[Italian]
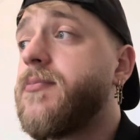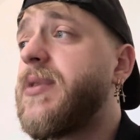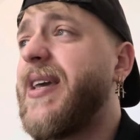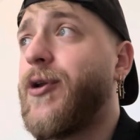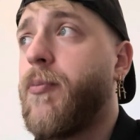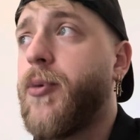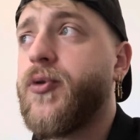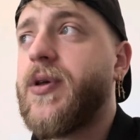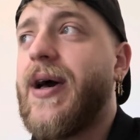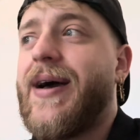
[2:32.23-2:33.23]
e
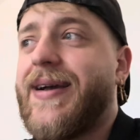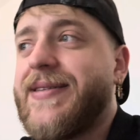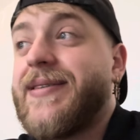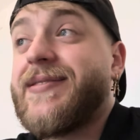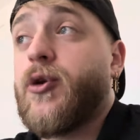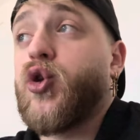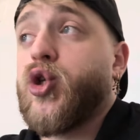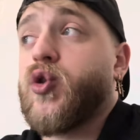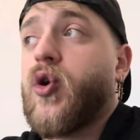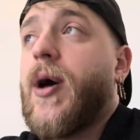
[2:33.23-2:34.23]
Lobotka, anche se il trio di
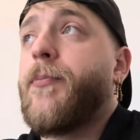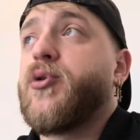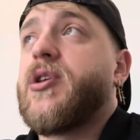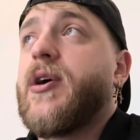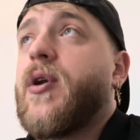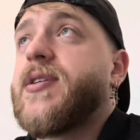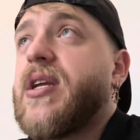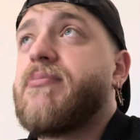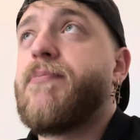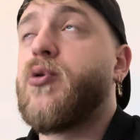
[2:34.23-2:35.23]
centrocampo di regola
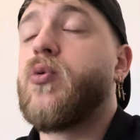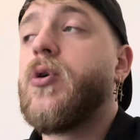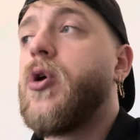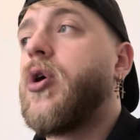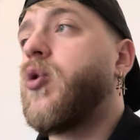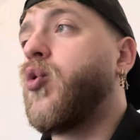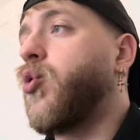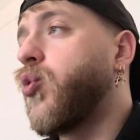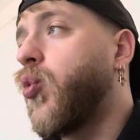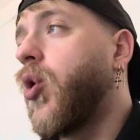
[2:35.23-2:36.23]
sarebbe più un
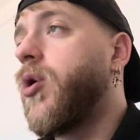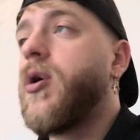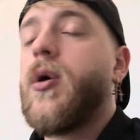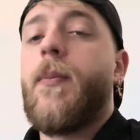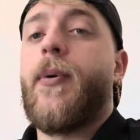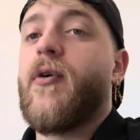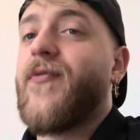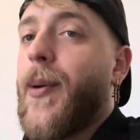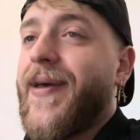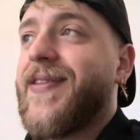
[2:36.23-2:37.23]
duo, poi
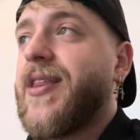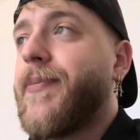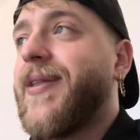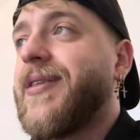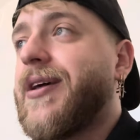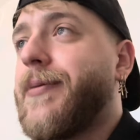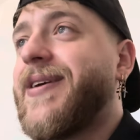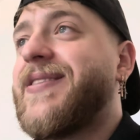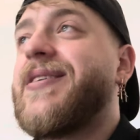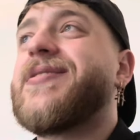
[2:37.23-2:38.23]
ovviamente dipende dalla
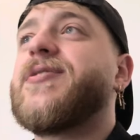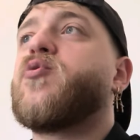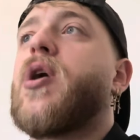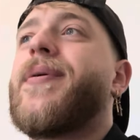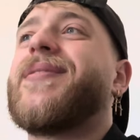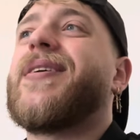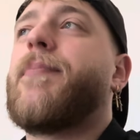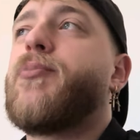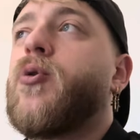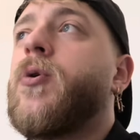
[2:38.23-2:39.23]
partita, sicuramente
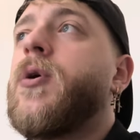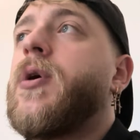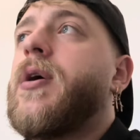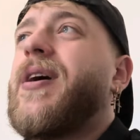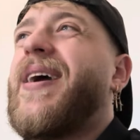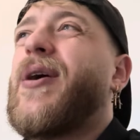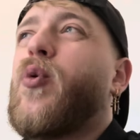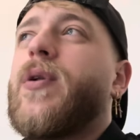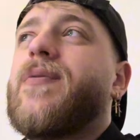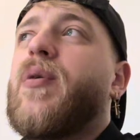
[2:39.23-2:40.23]
Rabiot è
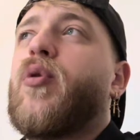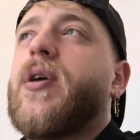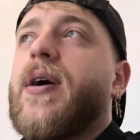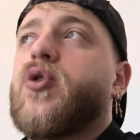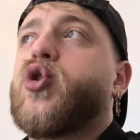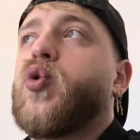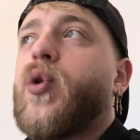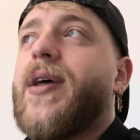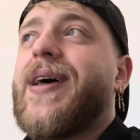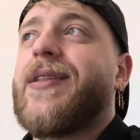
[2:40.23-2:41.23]
quel tipo di
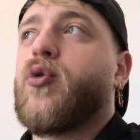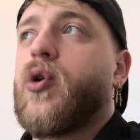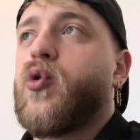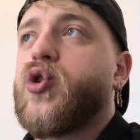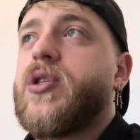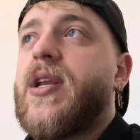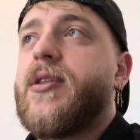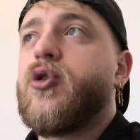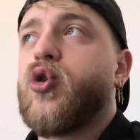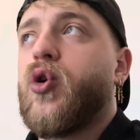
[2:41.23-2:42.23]
calciatore adatto allo stile
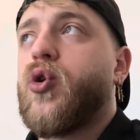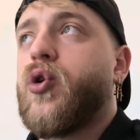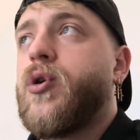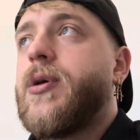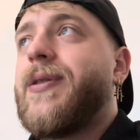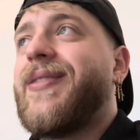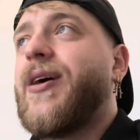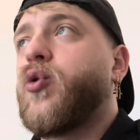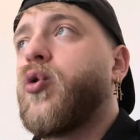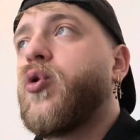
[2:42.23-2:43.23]
di gioco di
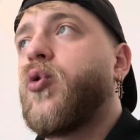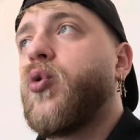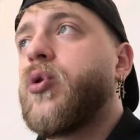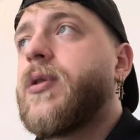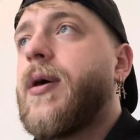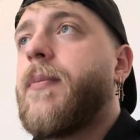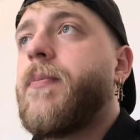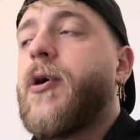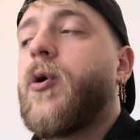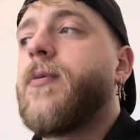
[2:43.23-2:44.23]
Antonio Conte,
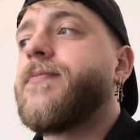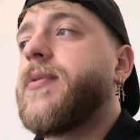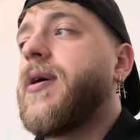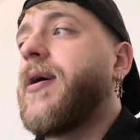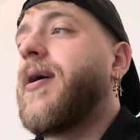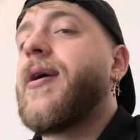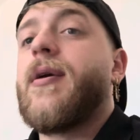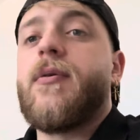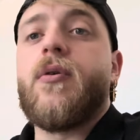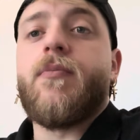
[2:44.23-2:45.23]
però eh,
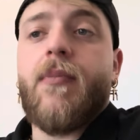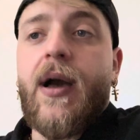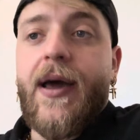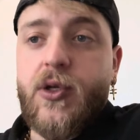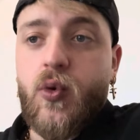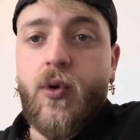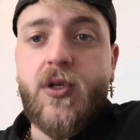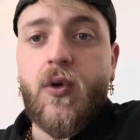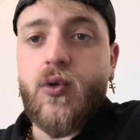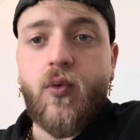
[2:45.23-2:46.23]
io magari su
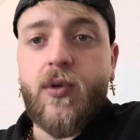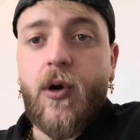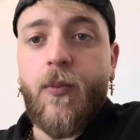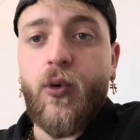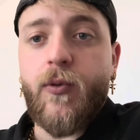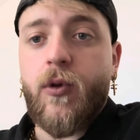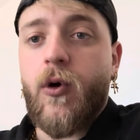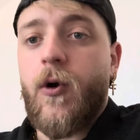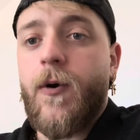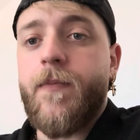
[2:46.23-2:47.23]
questo risulterò
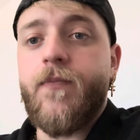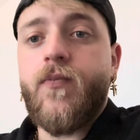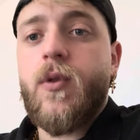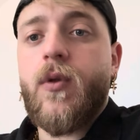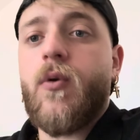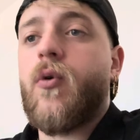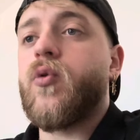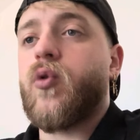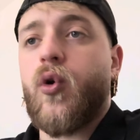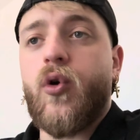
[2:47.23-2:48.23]
molto mm,
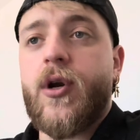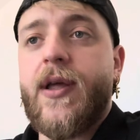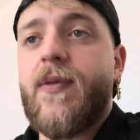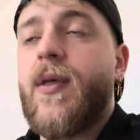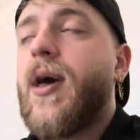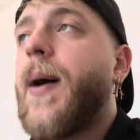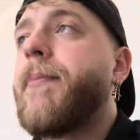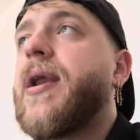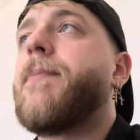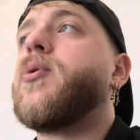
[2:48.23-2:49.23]
controcorrente, a
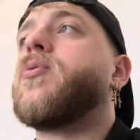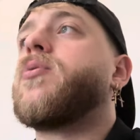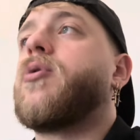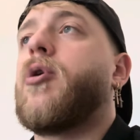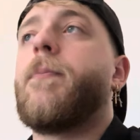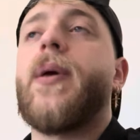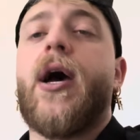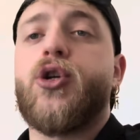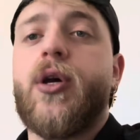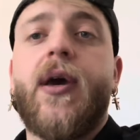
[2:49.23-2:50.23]
me Rabiot non
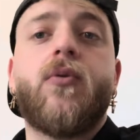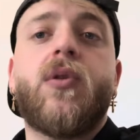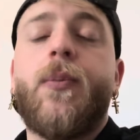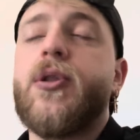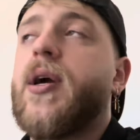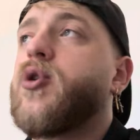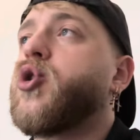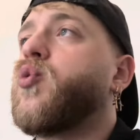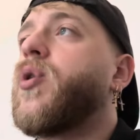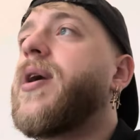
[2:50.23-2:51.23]
piace, è un tipo di
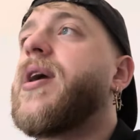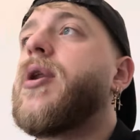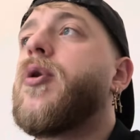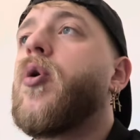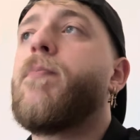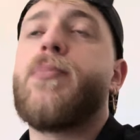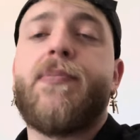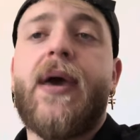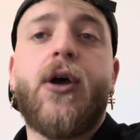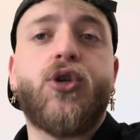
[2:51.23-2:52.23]
calciatore che non mi
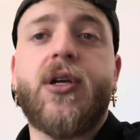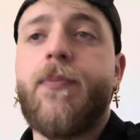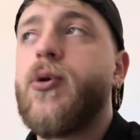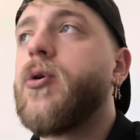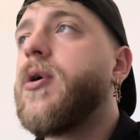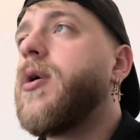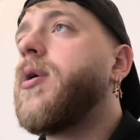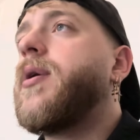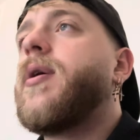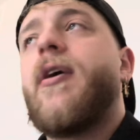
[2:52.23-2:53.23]
piace, Rabiot
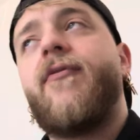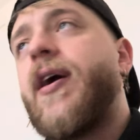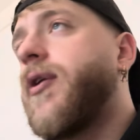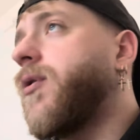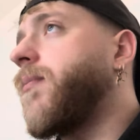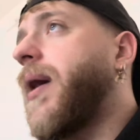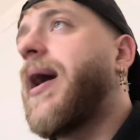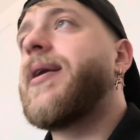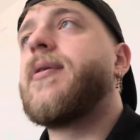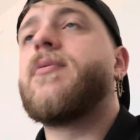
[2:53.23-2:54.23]
è vero,
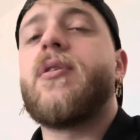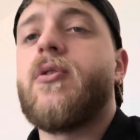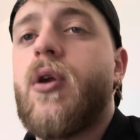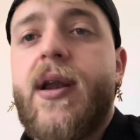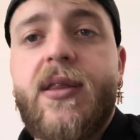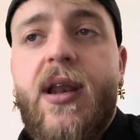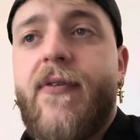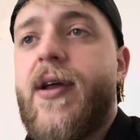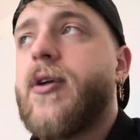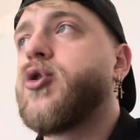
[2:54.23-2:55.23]
magari titolare della
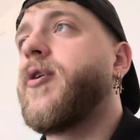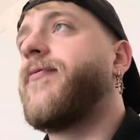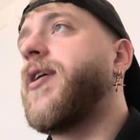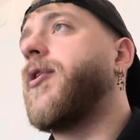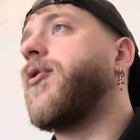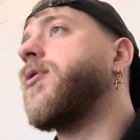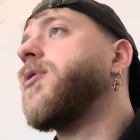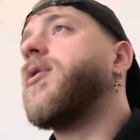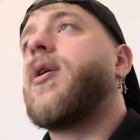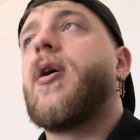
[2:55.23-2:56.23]
Francia, è vero,
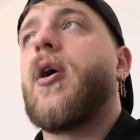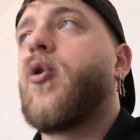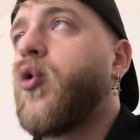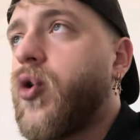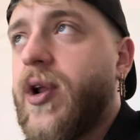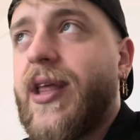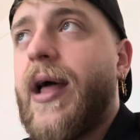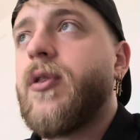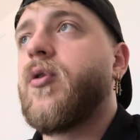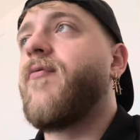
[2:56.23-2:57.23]
uh, corre
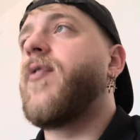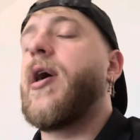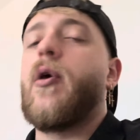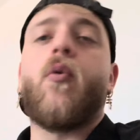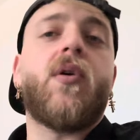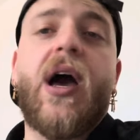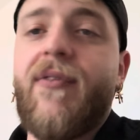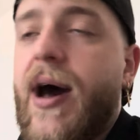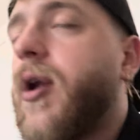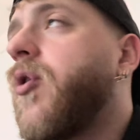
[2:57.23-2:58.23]
tanto, è vero, un
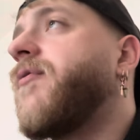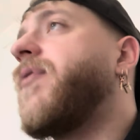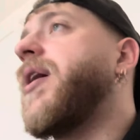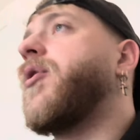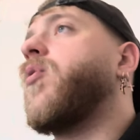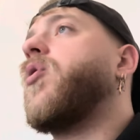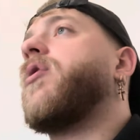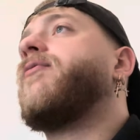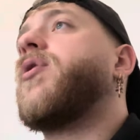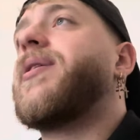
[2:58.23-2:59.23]
cavallo, è vero, quello che
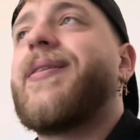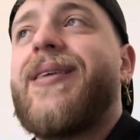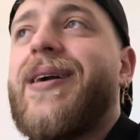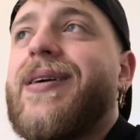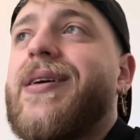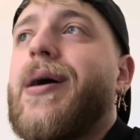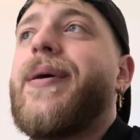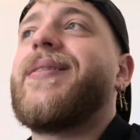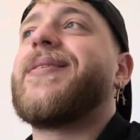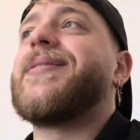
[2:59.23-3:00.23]
volete,
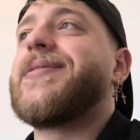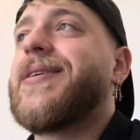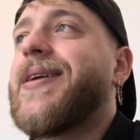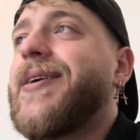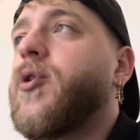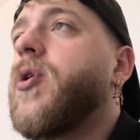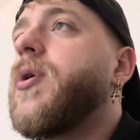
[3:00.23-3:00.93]
tecnicamente discreto,